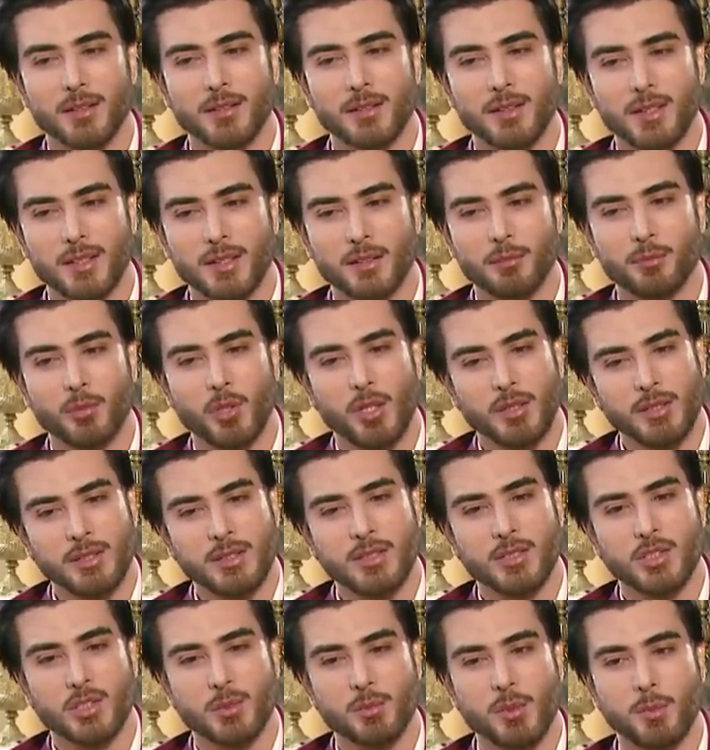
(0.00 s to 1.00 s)
लेकिन बहुत सी
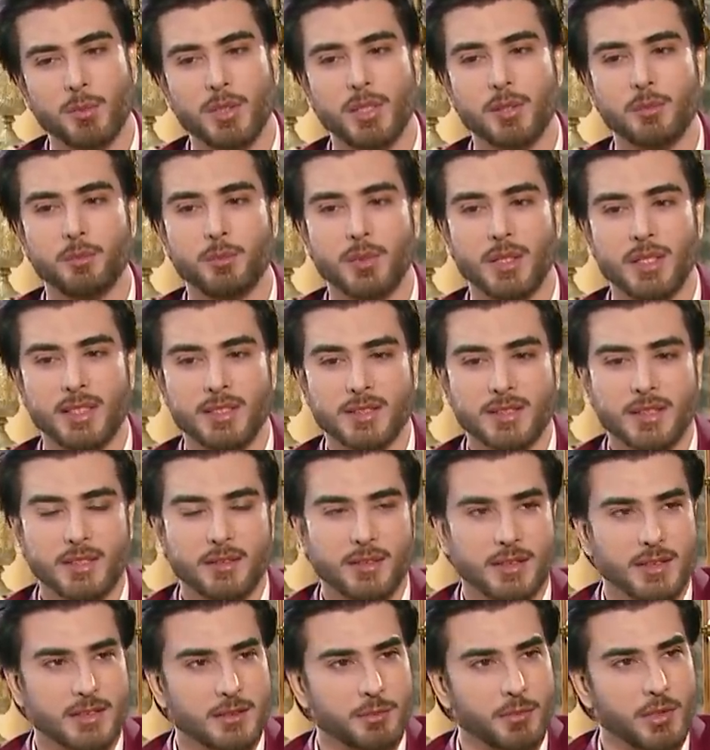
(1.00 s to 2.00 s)
चीज़ों में मेरे पेरेंट्स का
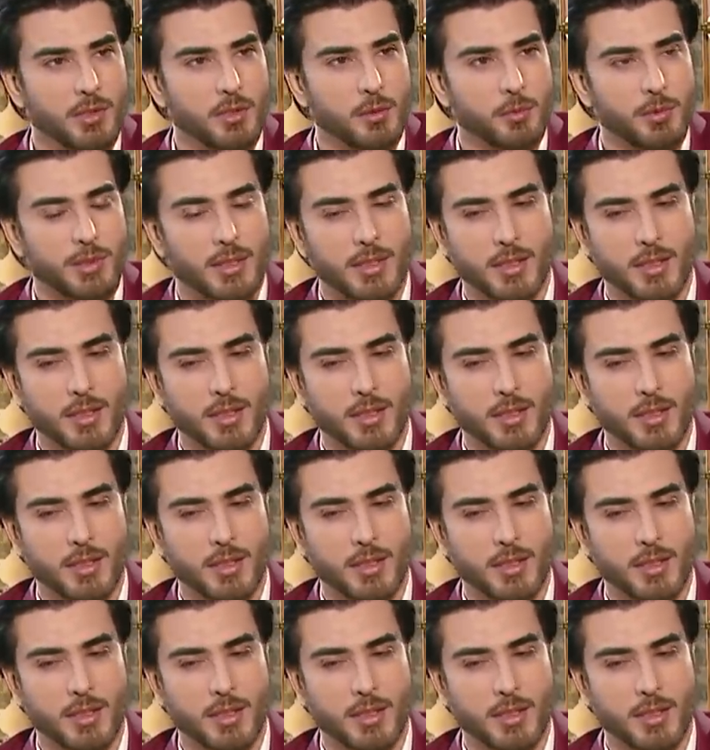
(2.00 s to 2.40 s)
ट्रस्ट मेरे ऊपर